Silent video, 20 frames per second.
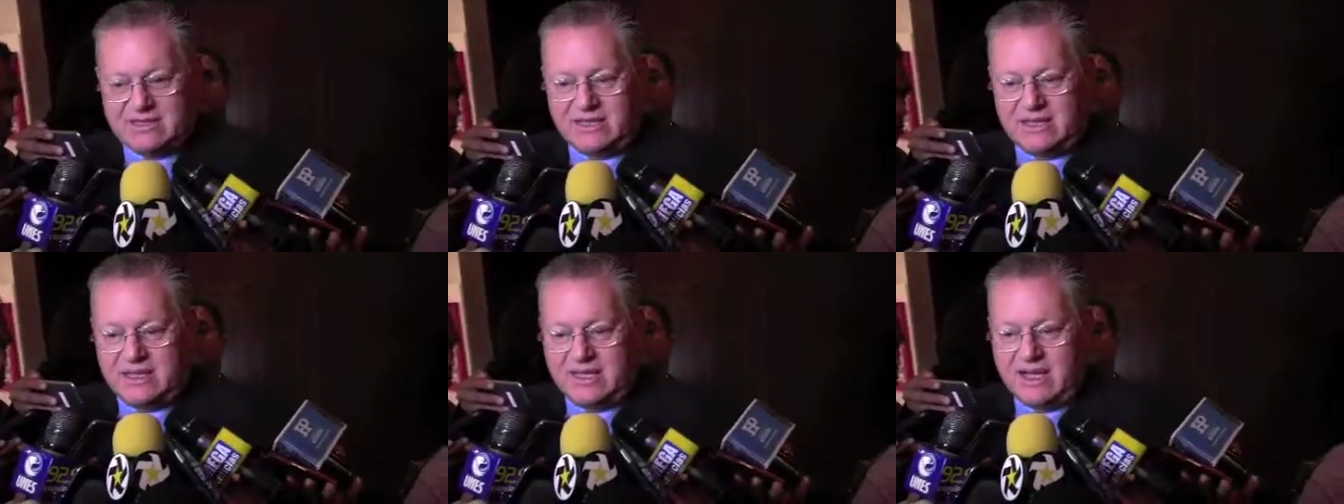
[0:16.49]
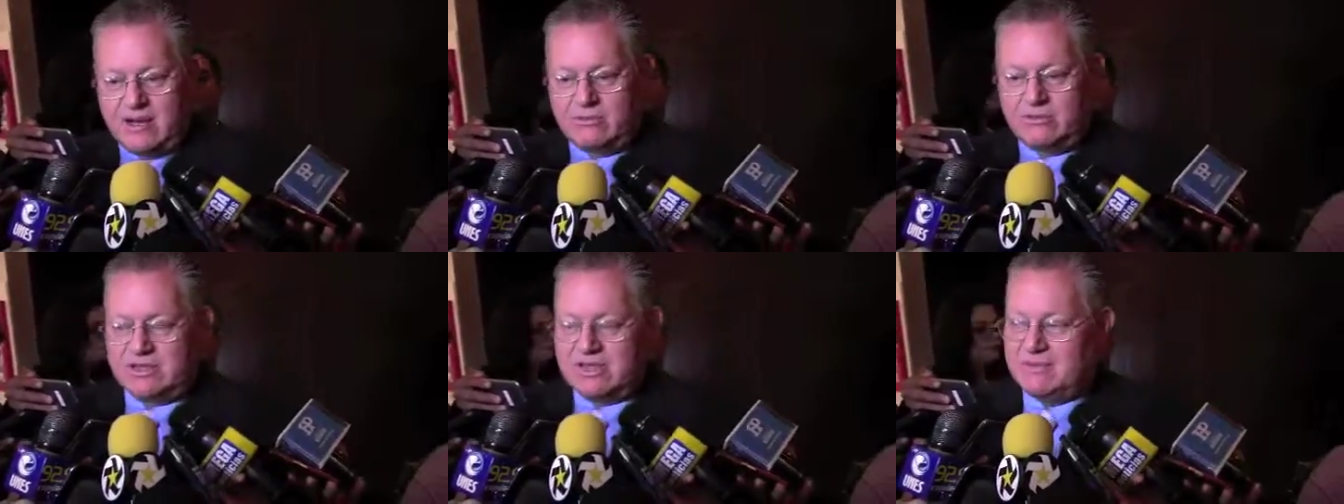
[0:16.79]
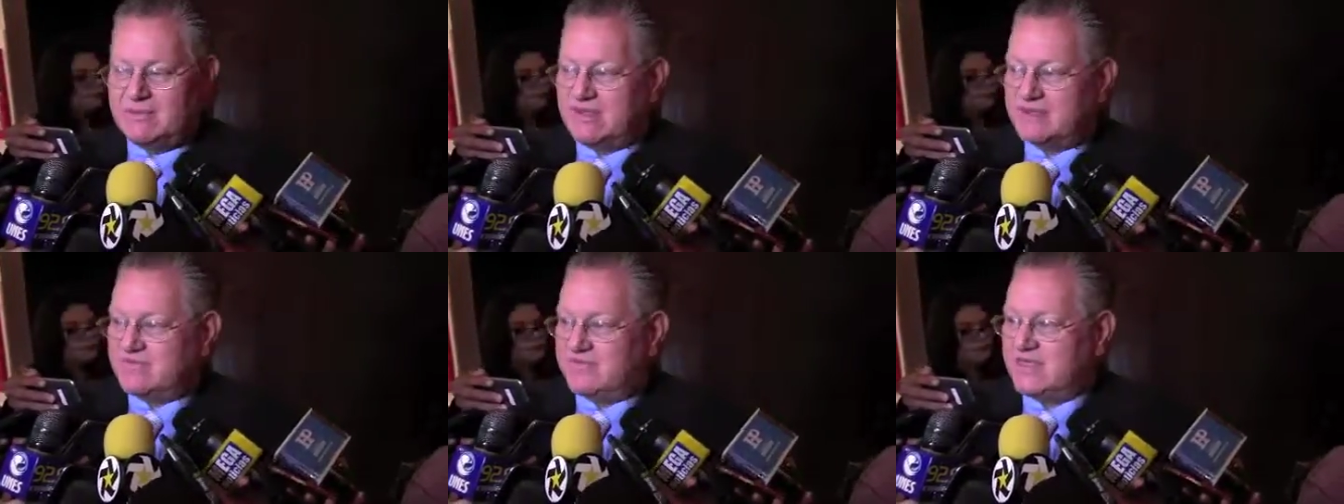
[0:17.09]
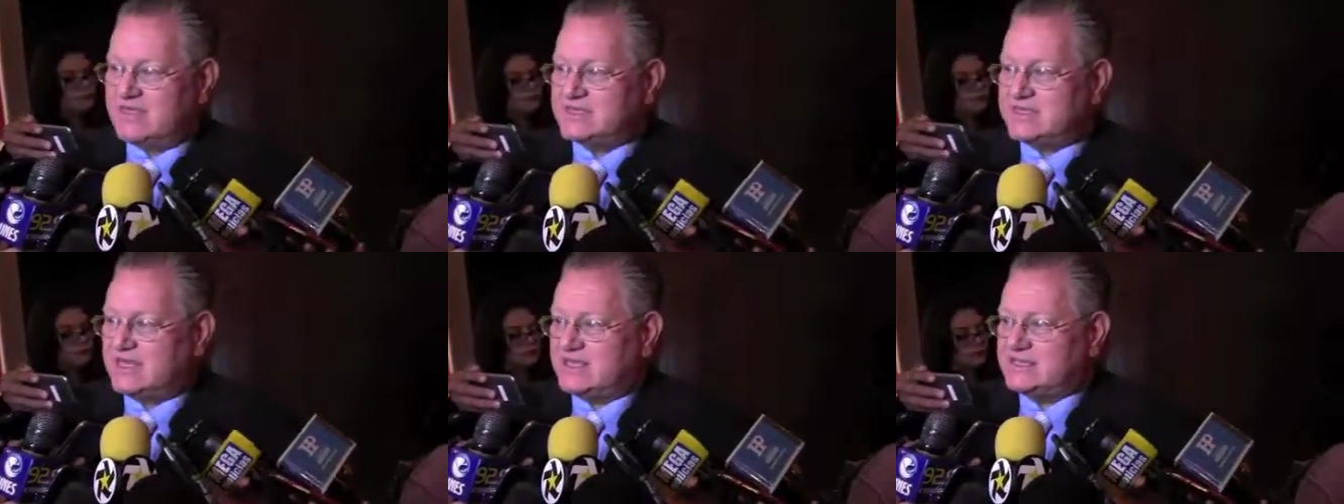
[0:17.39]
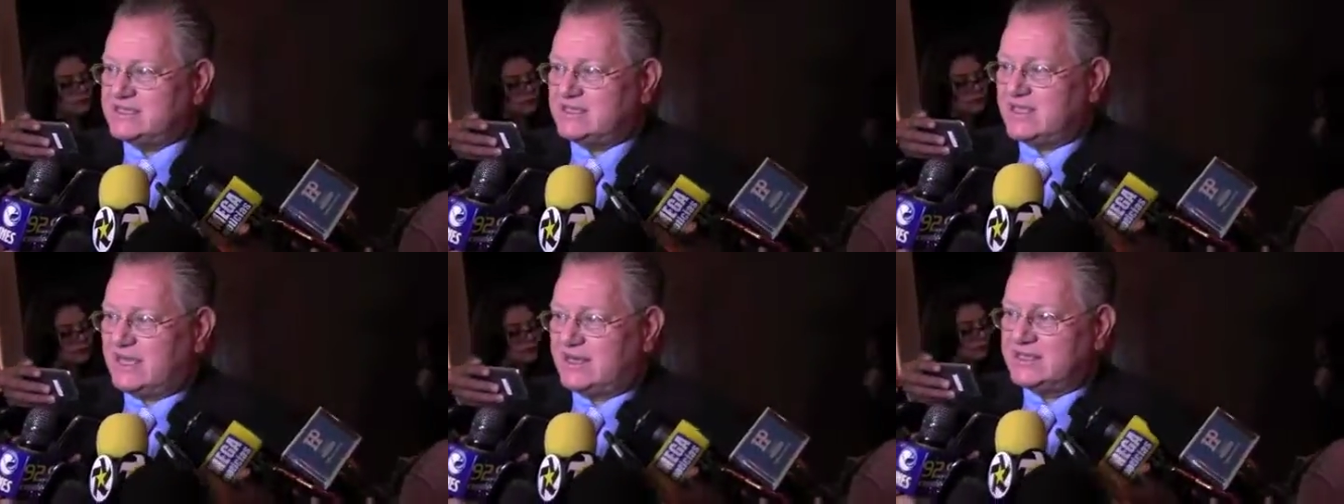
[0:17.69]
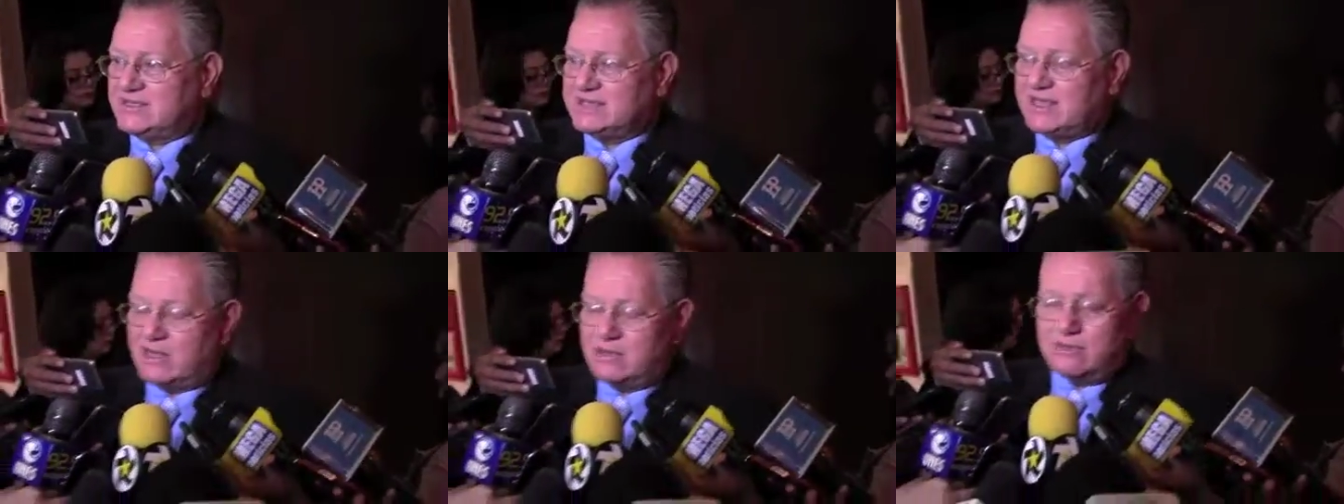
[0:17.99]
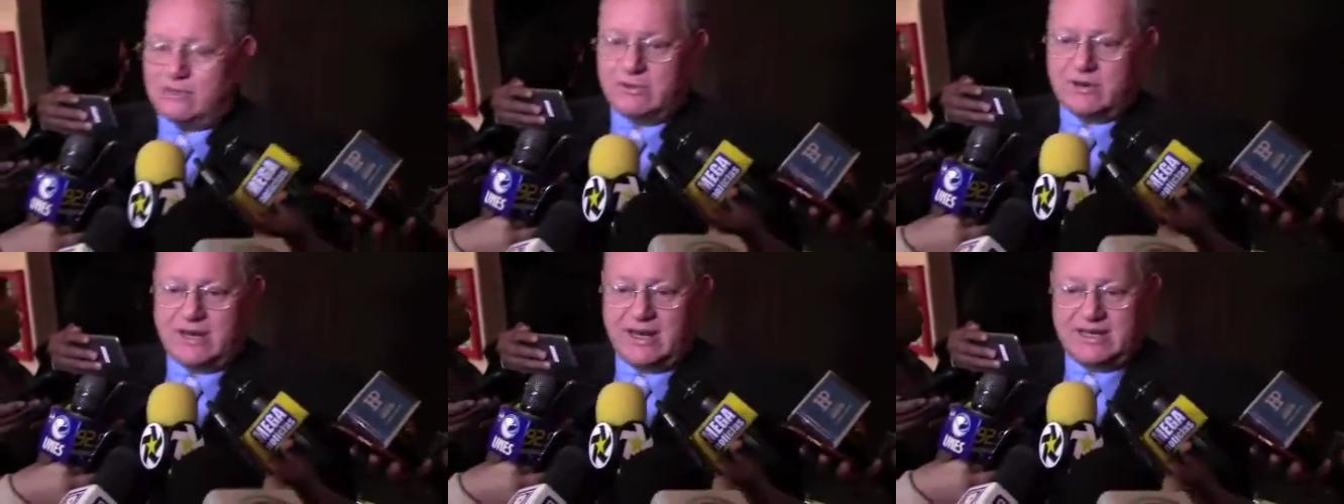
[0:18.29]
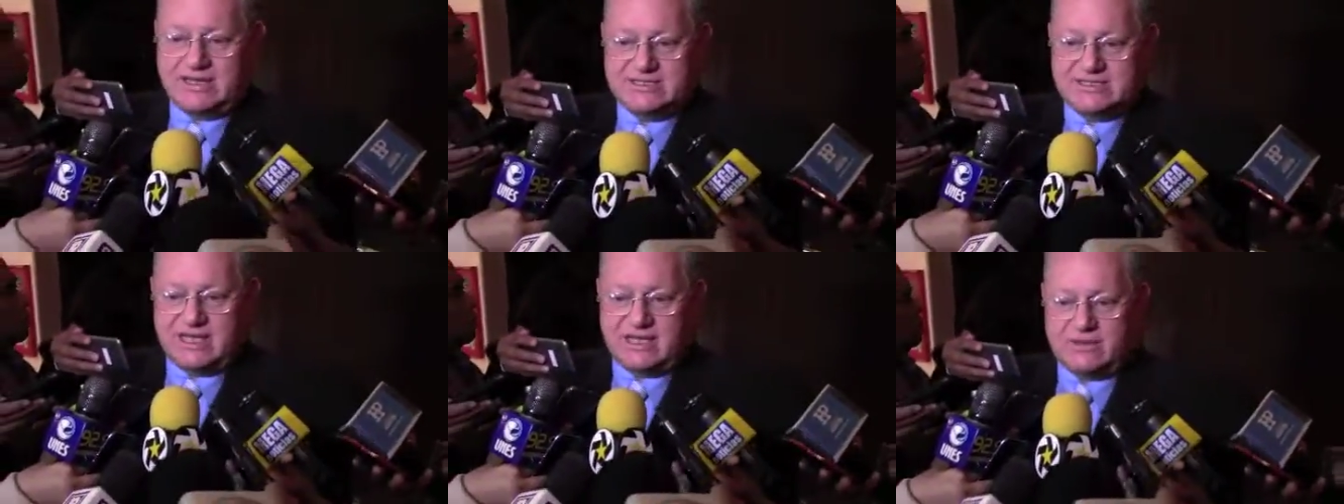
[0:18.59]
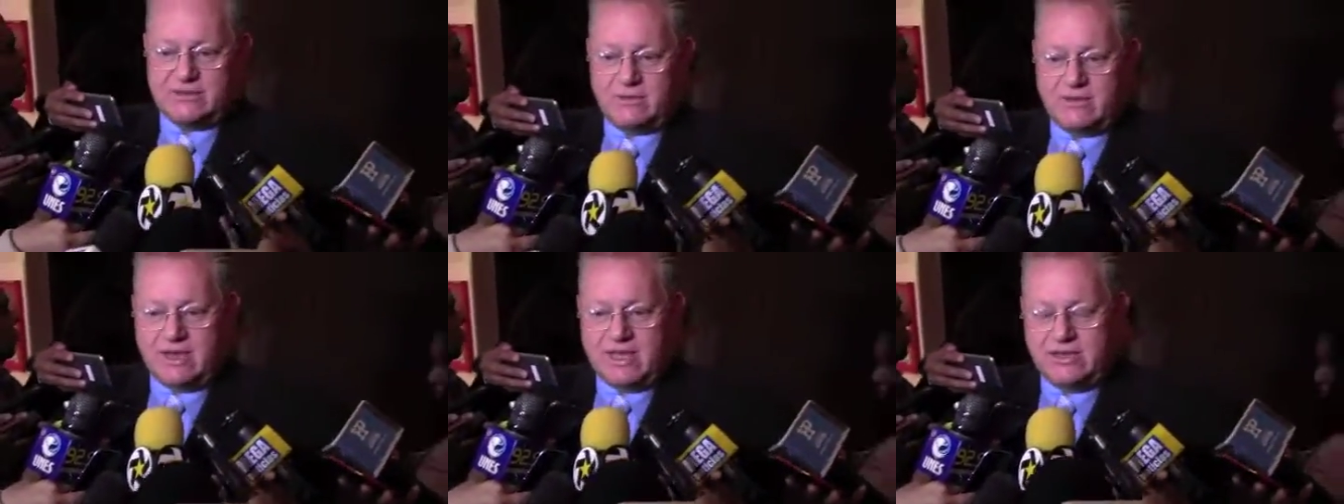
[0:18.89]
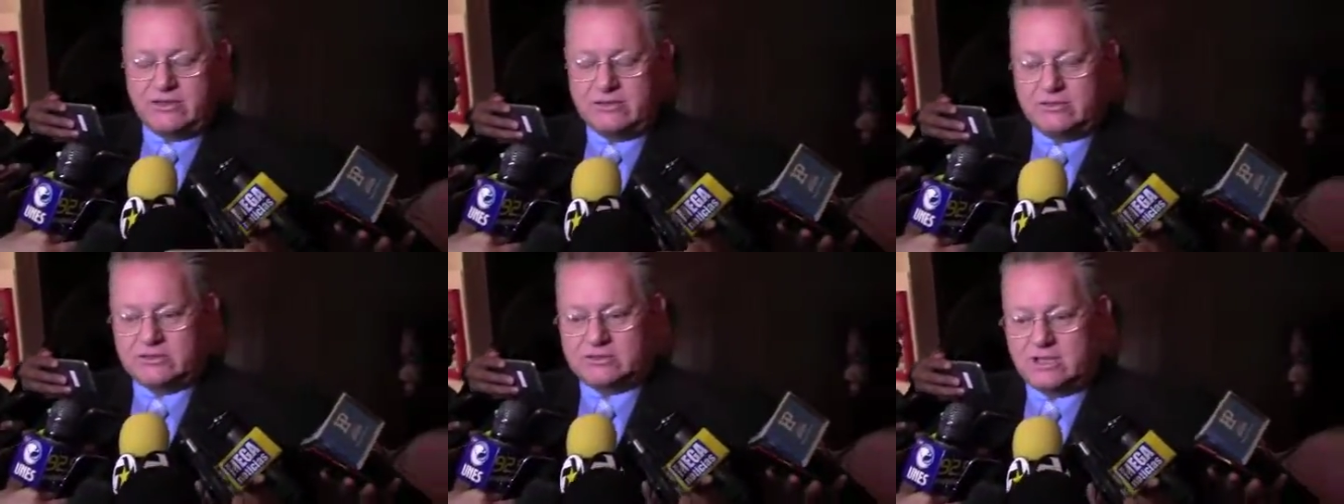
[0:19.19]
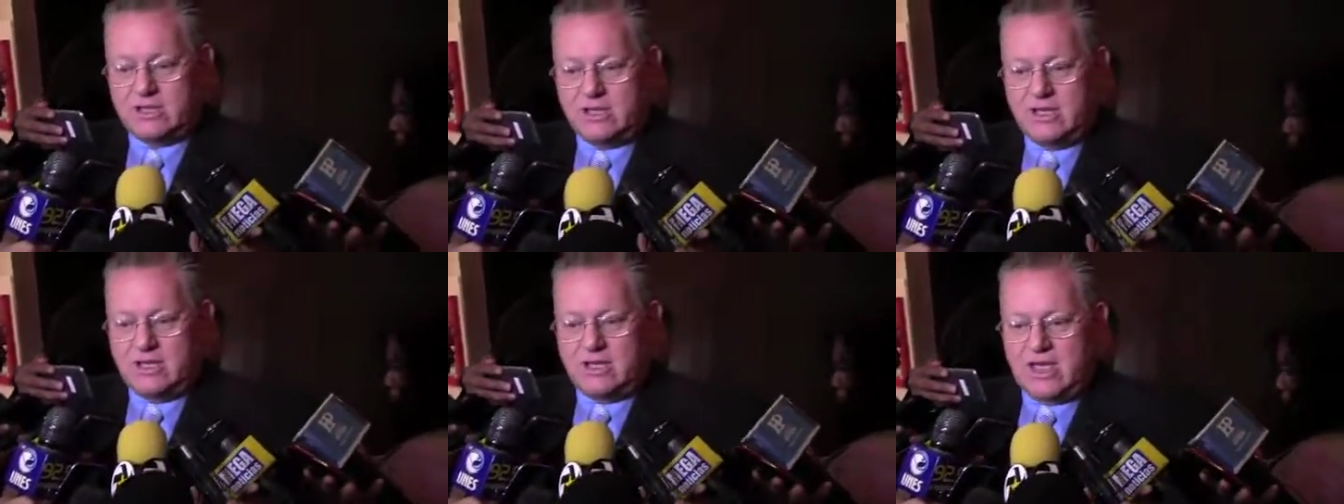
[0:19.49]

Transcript: y a últimas fechas han estado organizando ellos